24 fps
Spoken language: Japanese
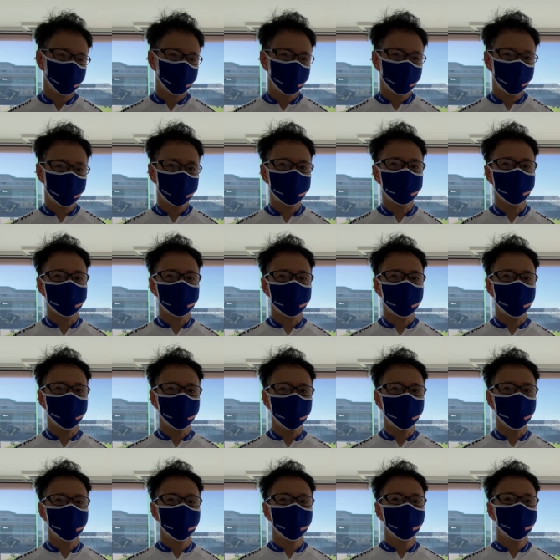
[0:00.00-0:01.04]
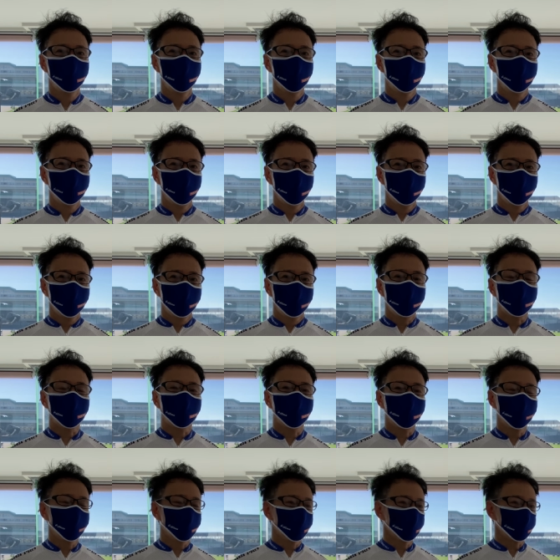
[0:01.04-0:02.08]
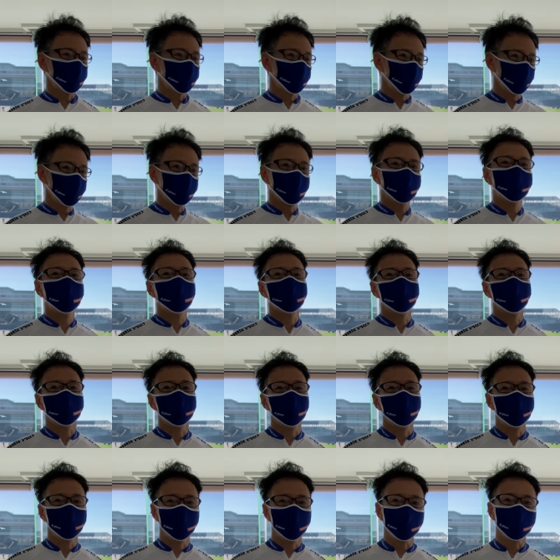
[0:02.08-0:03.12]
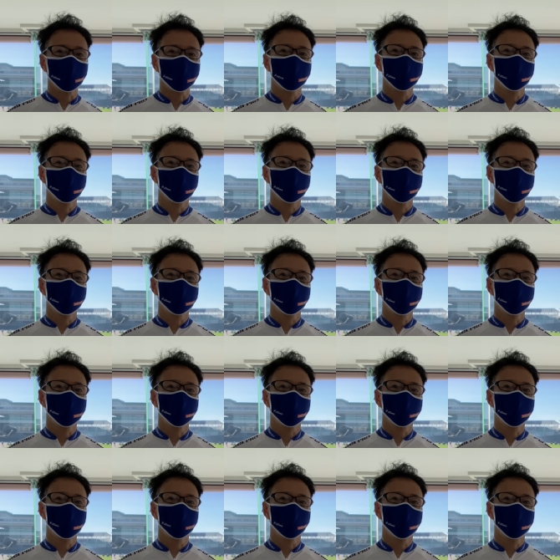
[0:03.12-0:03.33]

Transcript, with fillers: まあ、そちらも、まあ、今後進化バージョンなんで